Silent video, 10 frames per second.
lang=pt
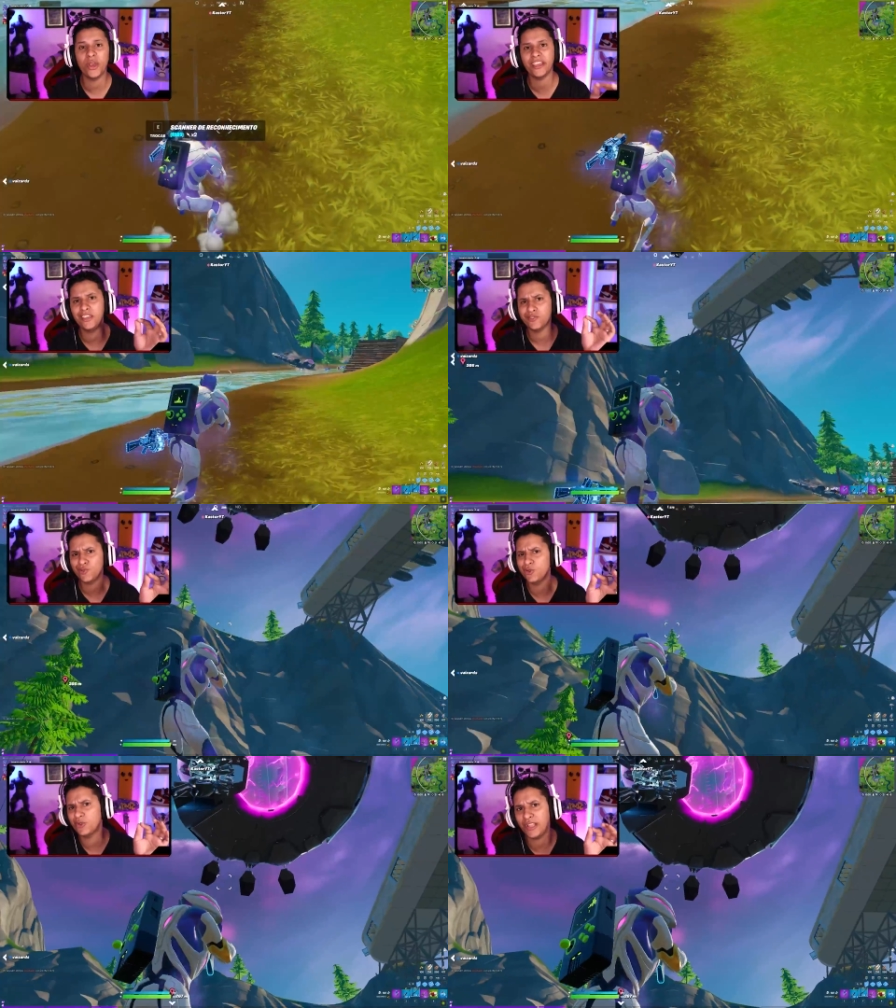é que
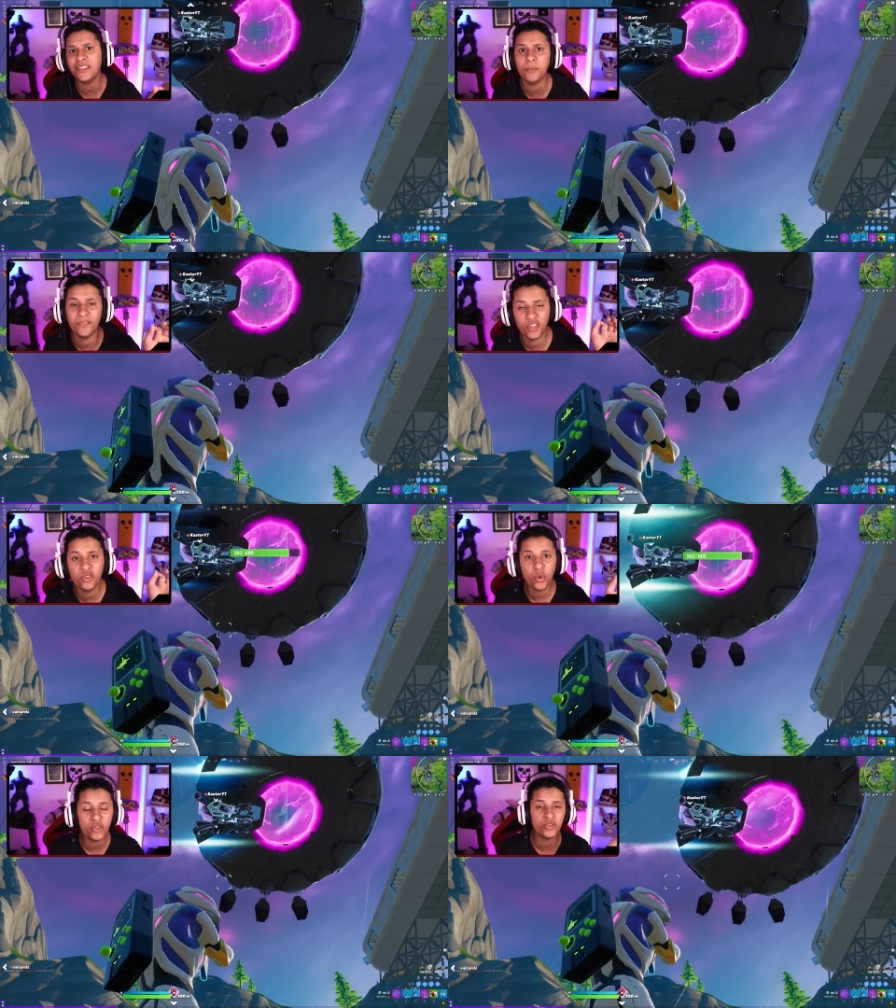surgiu lá na temporada
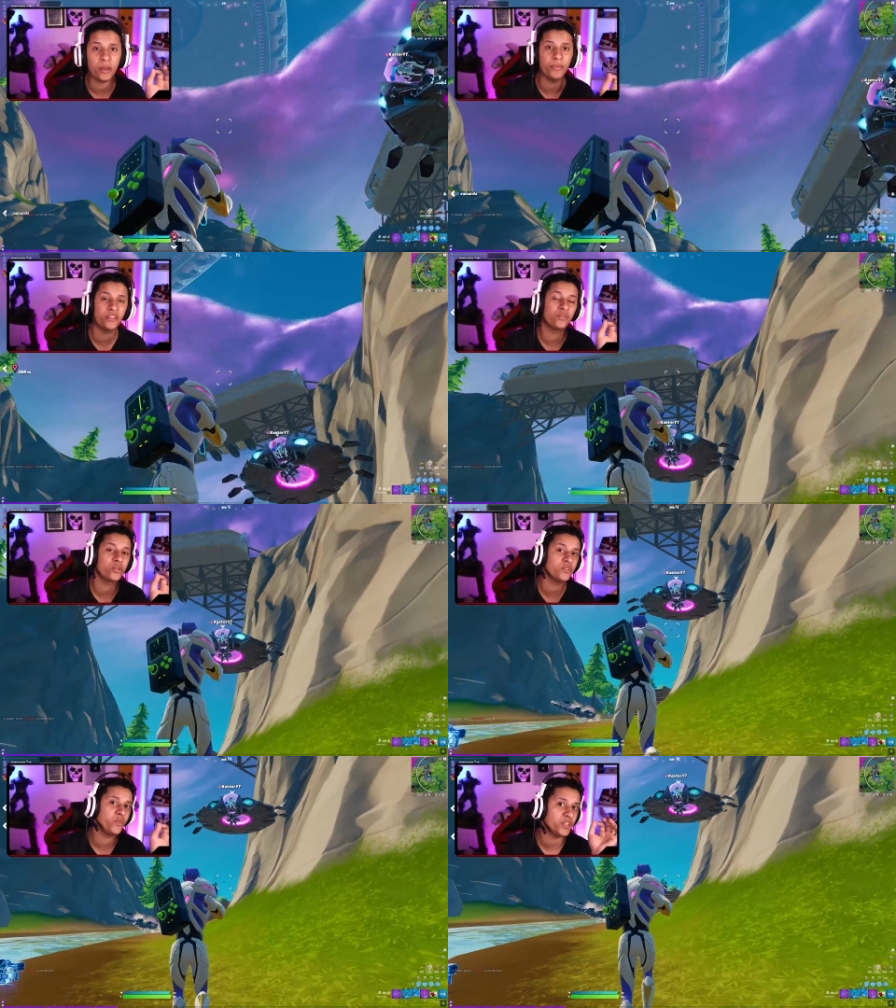2 do capítulo 2
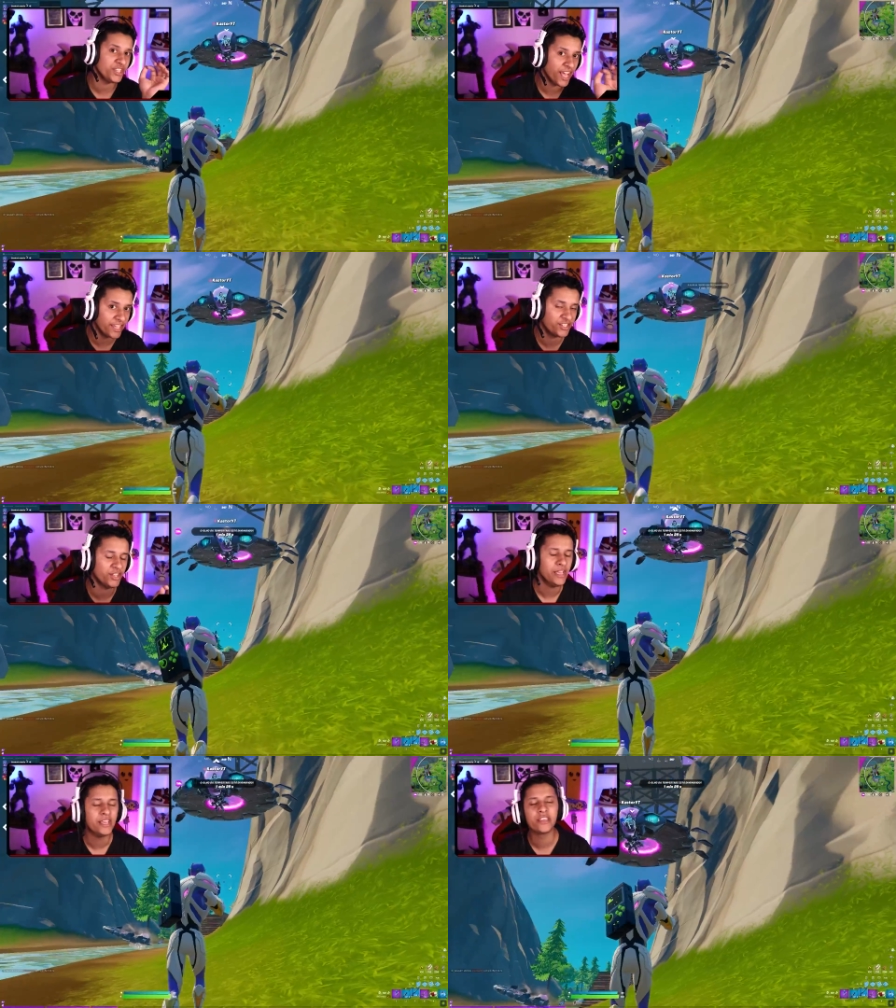do Fortnite,
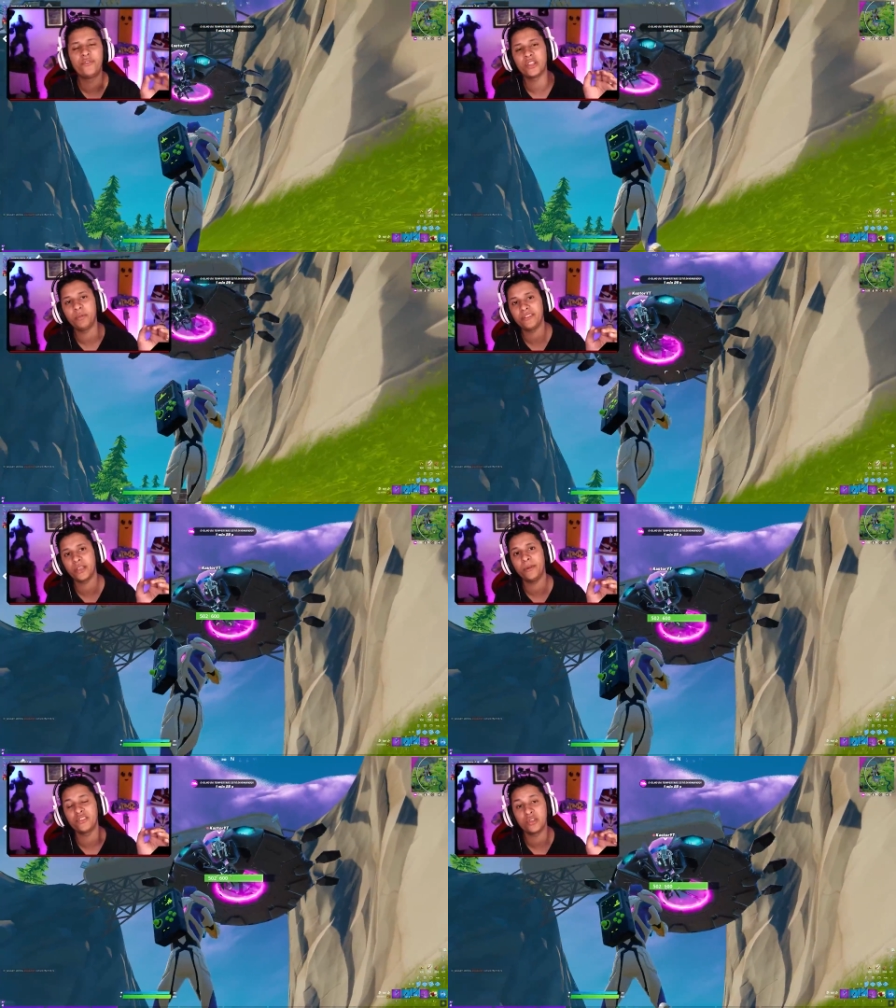que foi a temporada que
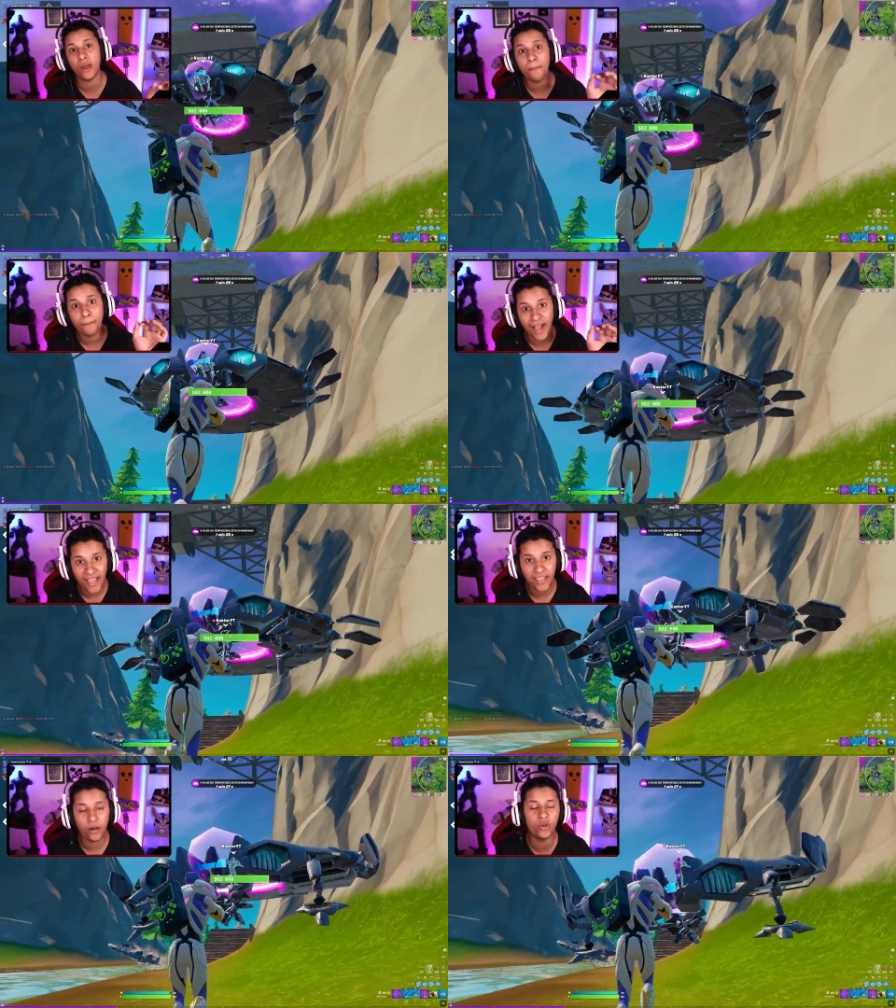apareceu a
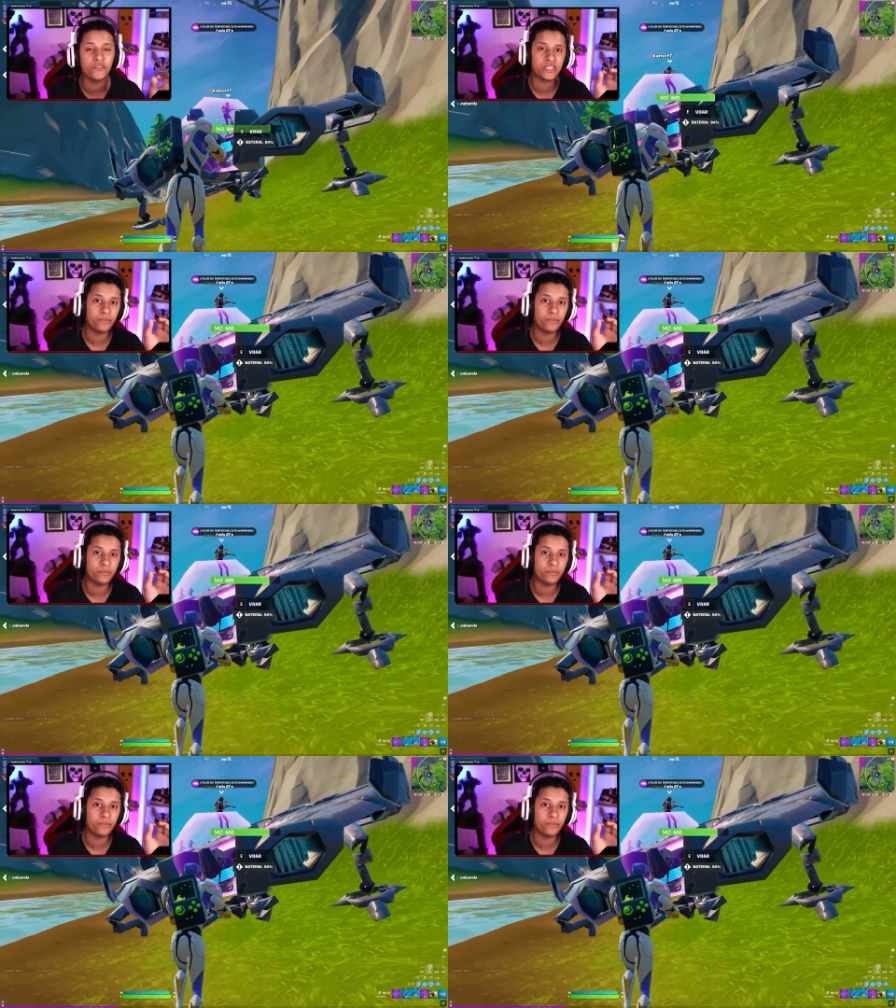Maia, onde você